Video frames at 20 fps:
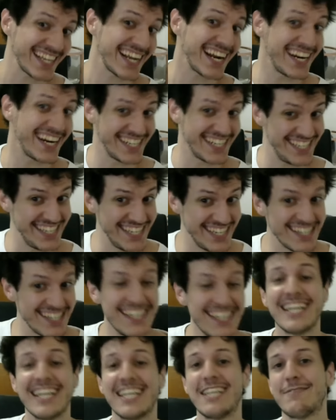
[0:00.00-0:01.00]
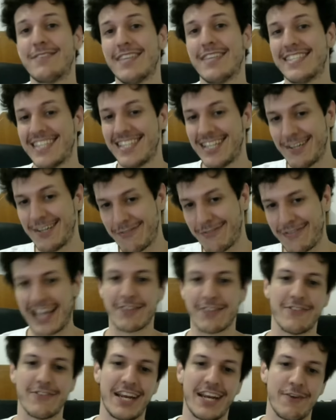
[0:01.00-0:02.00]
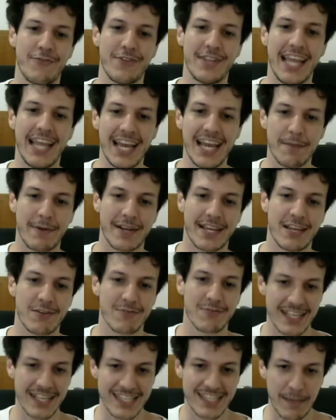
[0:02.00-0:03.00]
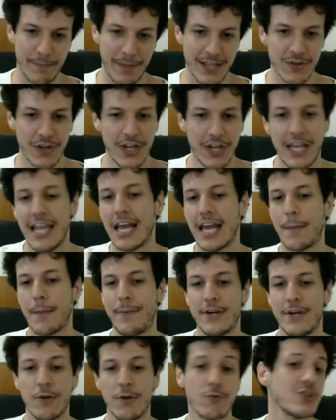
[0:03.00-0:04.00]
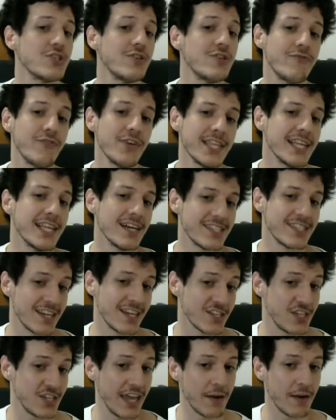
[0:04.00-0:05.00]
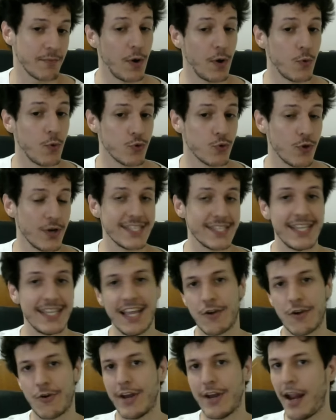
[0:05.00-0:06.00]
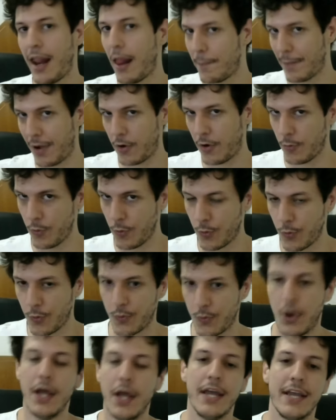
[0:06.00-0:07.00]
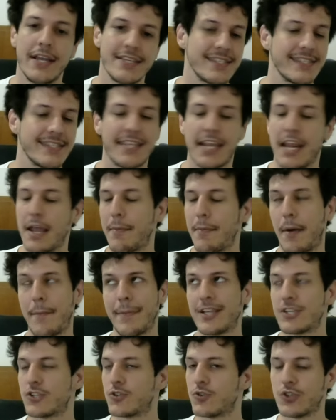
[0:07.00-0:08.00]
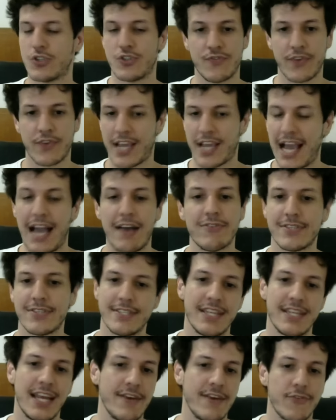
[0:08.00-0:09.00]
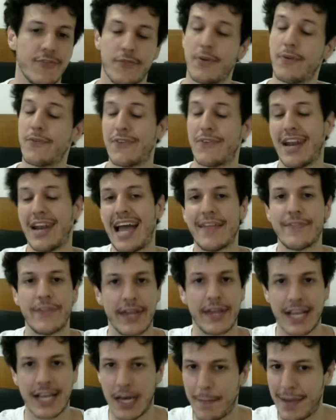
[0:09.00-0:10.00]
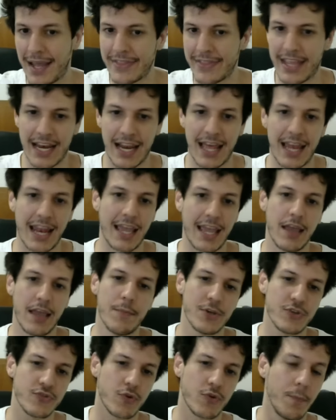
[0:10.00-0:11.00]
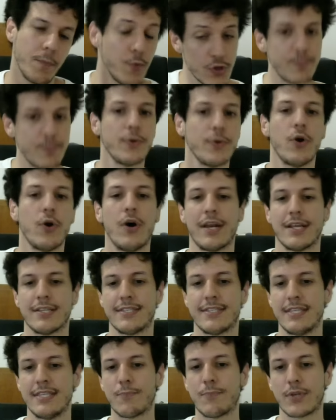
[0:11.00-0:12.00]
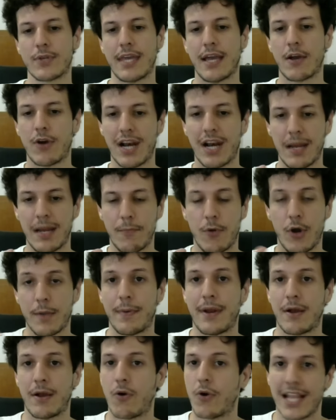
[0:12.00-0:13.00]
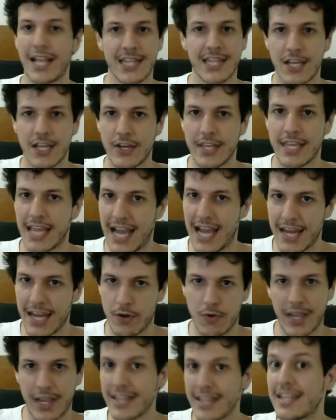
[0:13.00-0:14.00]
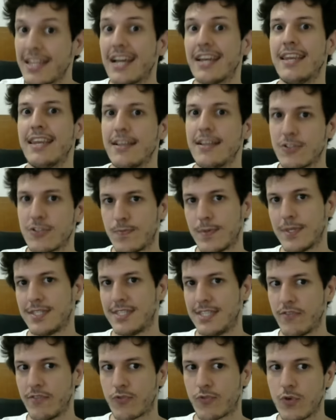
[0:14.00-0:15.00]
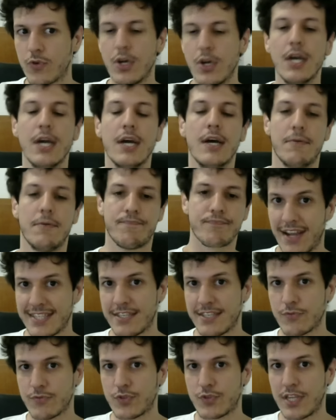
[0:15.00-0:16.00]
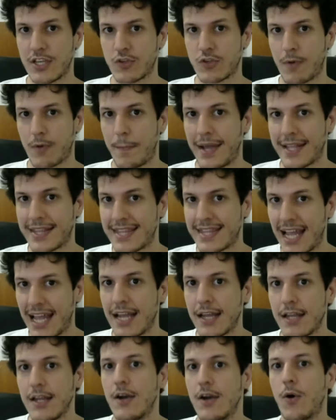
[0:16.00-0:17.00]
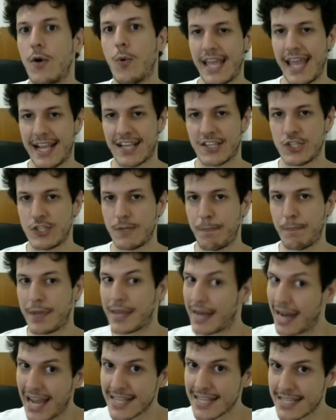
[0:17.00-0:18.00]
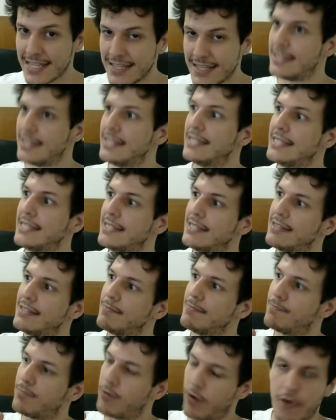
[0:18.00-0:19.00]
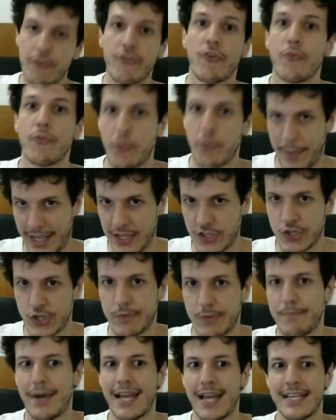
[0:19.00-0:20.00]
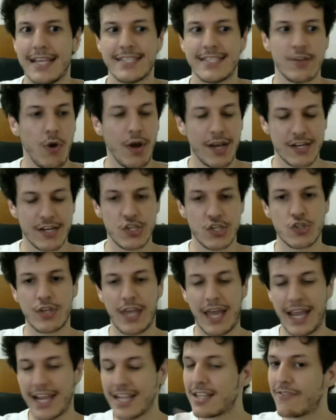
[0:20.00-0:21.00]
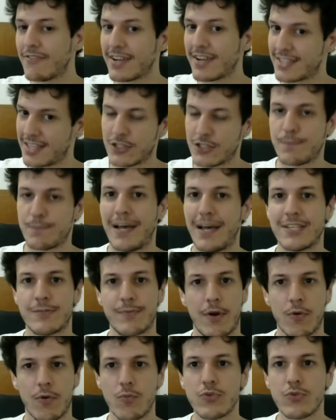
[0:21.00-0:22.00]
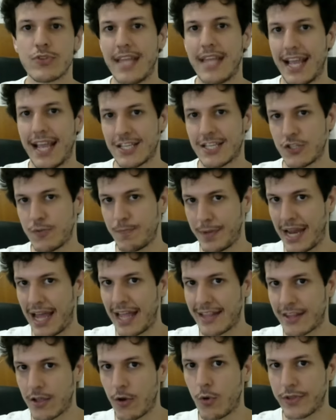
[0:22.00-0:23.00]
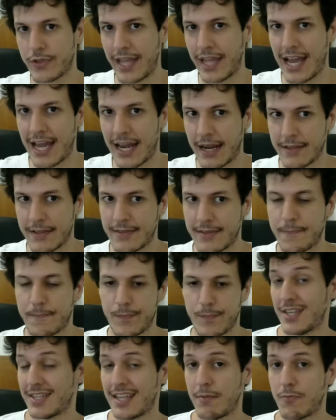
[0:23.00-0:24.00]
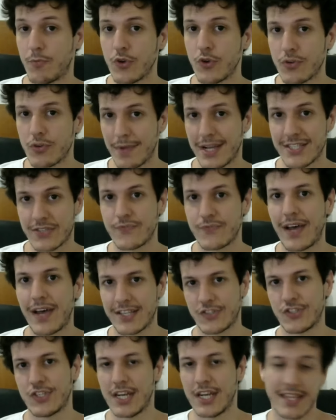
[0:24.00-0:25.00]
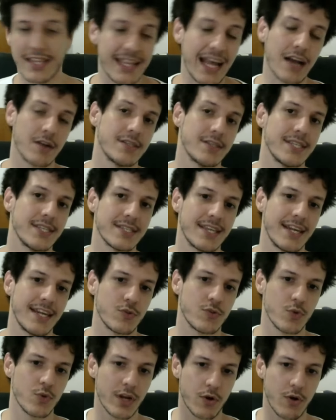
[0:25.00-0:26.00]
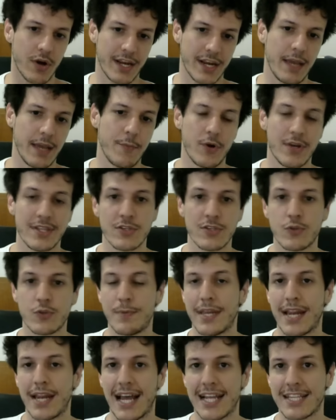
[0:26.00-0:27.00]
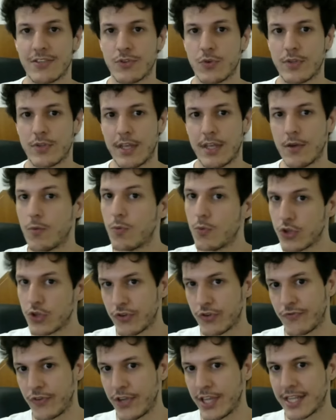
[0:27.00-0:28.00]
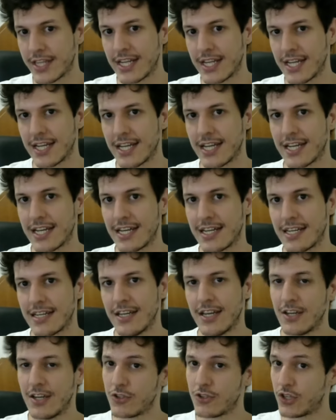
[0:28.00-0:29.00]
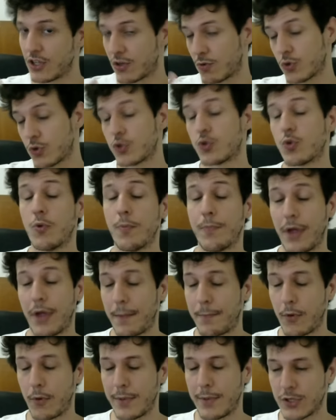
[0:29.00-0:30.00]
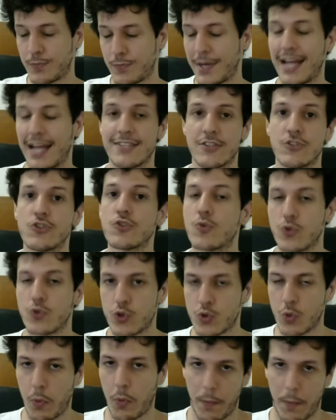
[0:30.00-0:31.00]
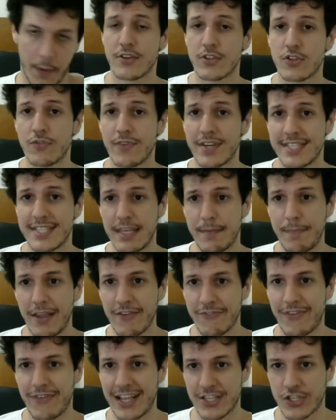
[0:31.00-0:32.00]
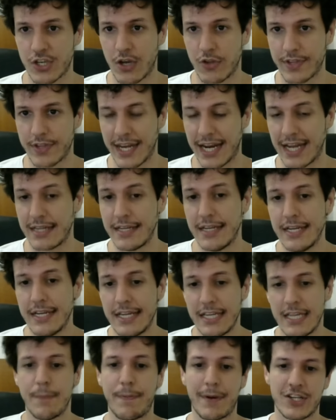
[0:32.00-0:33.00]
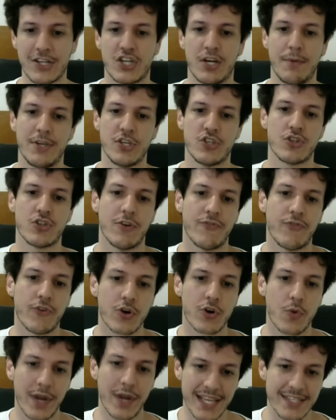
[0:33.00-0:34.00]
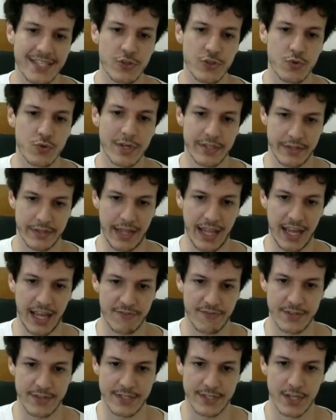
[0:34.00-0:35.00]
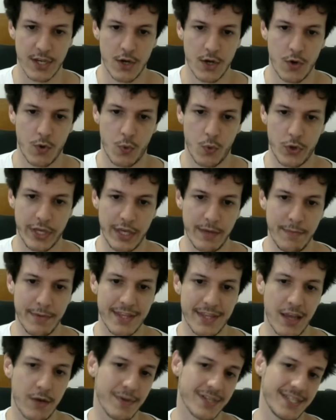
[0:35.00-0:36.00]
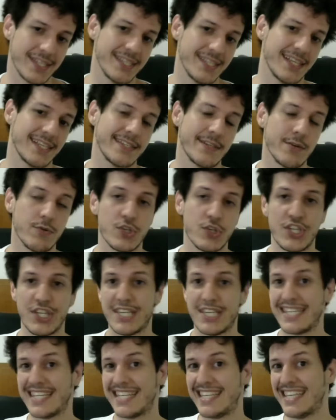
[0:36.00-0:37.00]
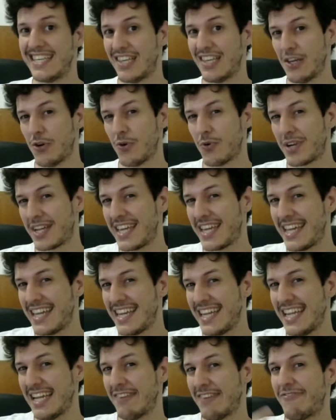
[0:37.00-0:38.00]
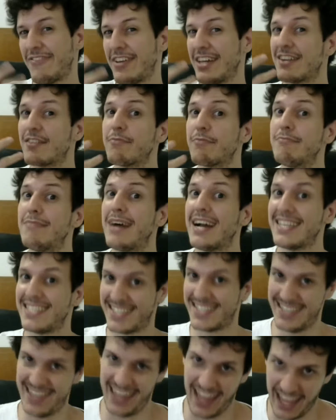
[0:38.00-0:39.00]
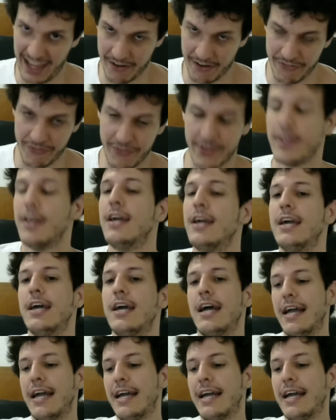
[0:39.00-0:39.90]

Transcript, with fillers: que essa cartinha precisa ser nerfada. O nerf dela, para quem não tá sabendo, ela perdeu um de vida. Antes ela era uma 1-2, né? Agora é uma 1-1. Extremamente justificável esse nerf, não tenho nada a reclamar dele. Ela realmente ficou muito pior assim, porque agora ela morre para qualquer dano em área, qualquer daninho específico. Se vai ser o suficiente para matar os decks de pirata, Provavelmente, mas eu acredito que ainda vai ter espaço para alguns decks de pirata rodar. Mas vai estar tá muito mais fácil de lidar com essas criaturas agora que a maioria dos piratas vão ter um de vida de custo 1, ah, pelo menos piratas de custo 1. Então vai ser bem fácil de counterar. E praticamente só foram esses dois nerfs, o que me deu uma sensação de eu queria ver mais nerf.